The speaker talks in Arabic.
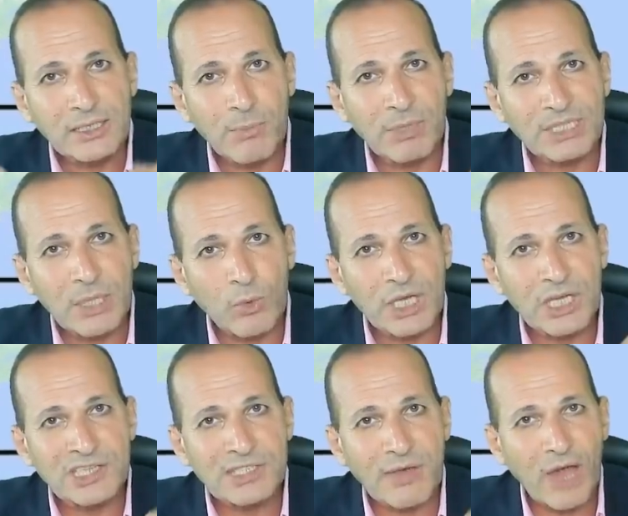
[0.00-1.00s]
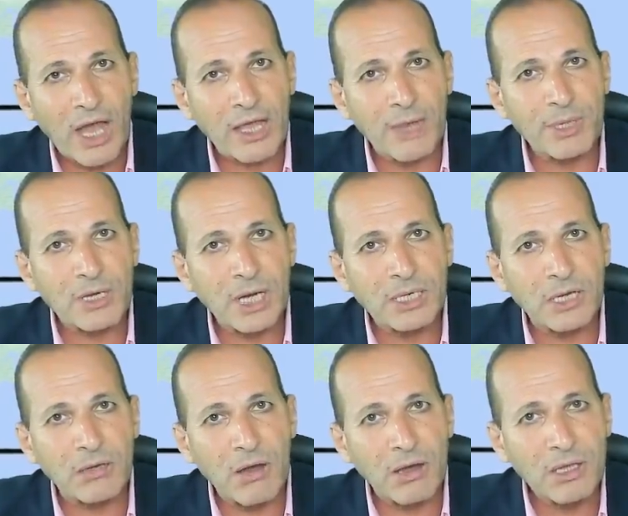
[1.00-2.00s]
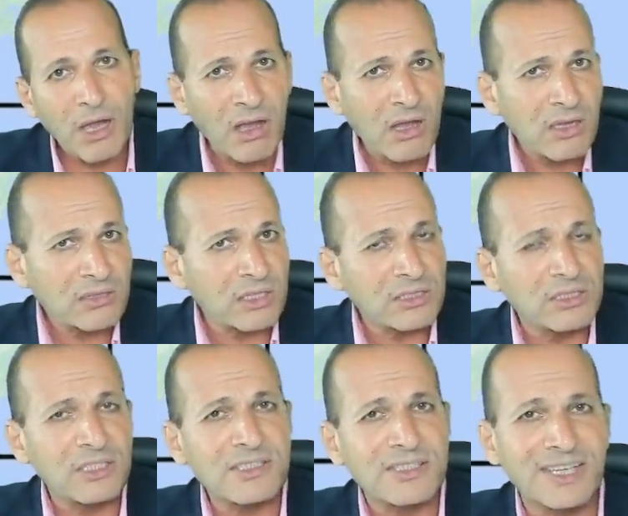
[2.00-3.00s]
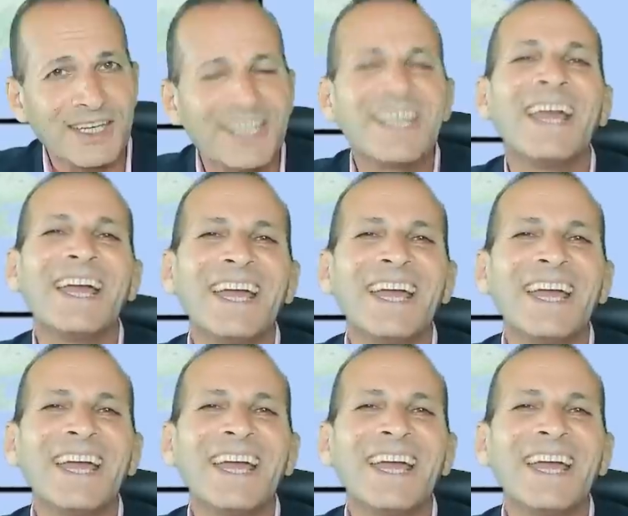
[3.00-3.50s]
تم توجيه صفعة كبيرة للغاية ضد الصين